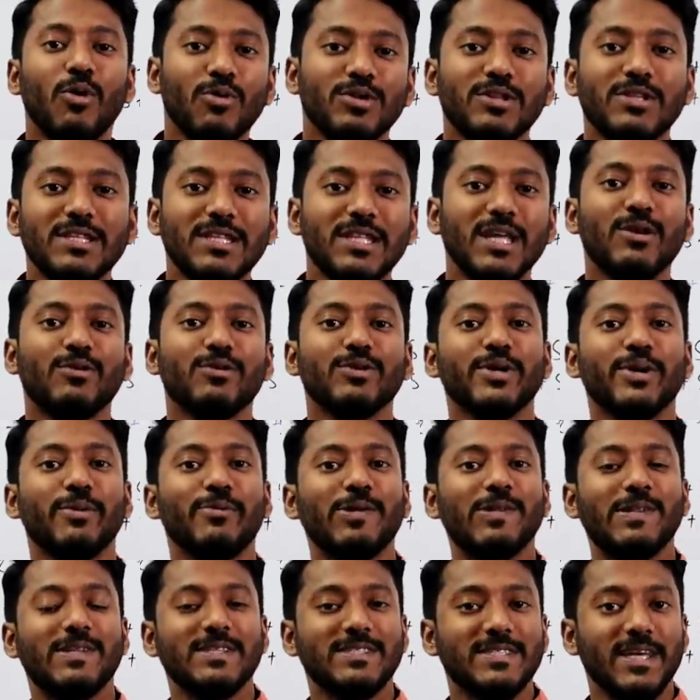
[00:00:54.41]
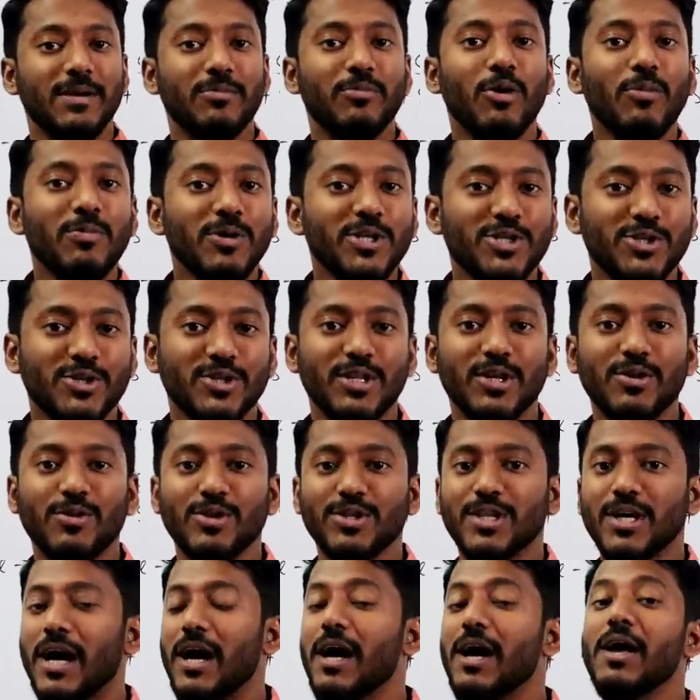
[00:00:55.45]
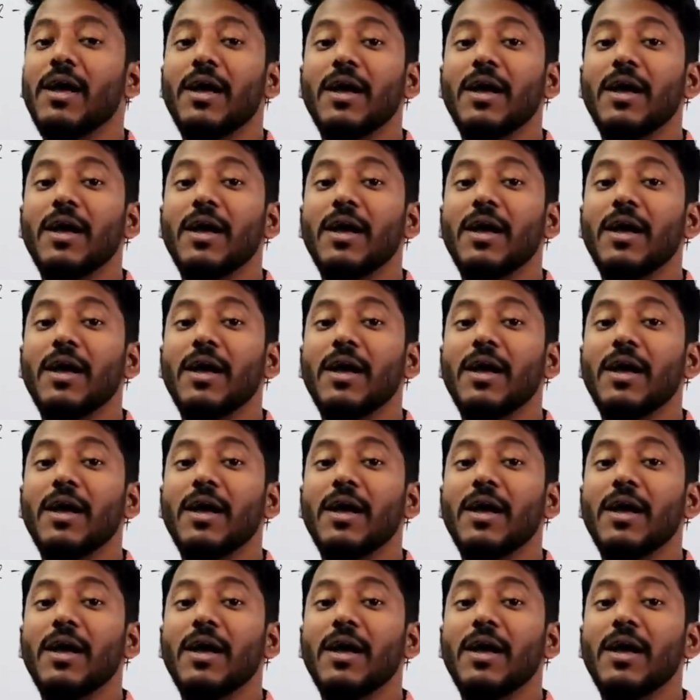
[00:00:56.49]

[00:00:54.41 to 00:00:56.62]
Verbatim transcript: অতীতের কথা বলতে চাই ভবিষ্যতের কথা